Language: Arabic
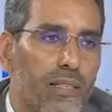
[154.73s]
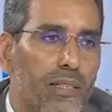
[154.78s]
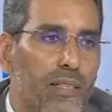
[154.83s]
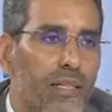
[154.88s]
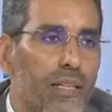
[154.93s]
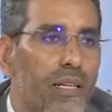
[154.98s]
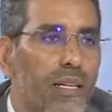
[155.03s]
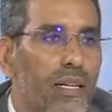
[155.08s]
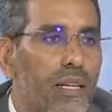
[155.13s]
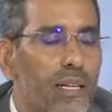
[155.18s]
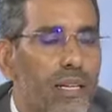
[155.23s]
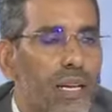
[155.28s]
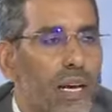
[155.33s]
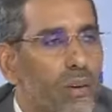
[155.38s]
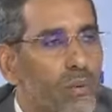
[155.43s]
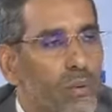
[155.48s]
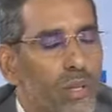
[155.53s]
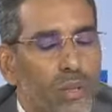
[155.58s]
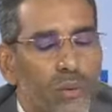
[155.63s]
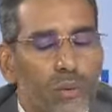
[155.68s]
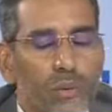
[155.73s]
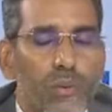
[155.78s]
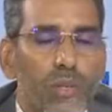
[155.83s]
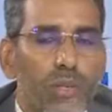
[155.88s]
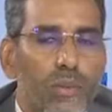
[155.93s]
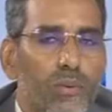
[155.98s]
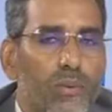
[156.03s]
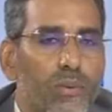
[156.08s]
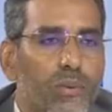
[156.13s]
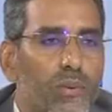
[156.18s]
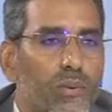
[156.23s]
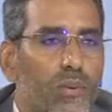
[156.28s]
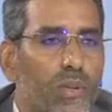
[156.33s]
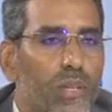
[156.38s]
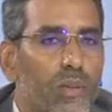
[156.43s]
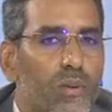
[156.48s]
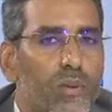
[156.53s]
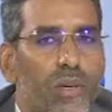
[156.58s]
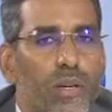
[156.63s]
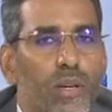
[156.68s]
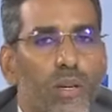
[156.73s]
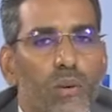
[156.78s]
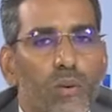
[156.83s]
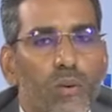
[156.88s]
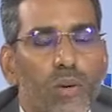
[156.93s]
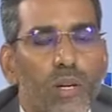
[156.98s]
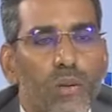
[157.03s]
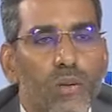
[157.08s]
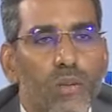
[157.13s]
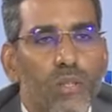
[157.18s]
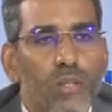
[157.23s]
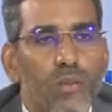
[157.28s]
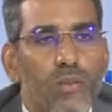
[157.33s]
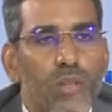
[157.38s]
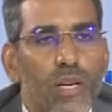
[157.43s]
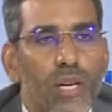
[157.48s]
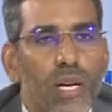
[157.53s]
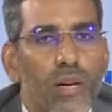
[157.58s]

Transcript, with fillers: نتائج لا ولو, ولو ما عدلت عملها ولو شوف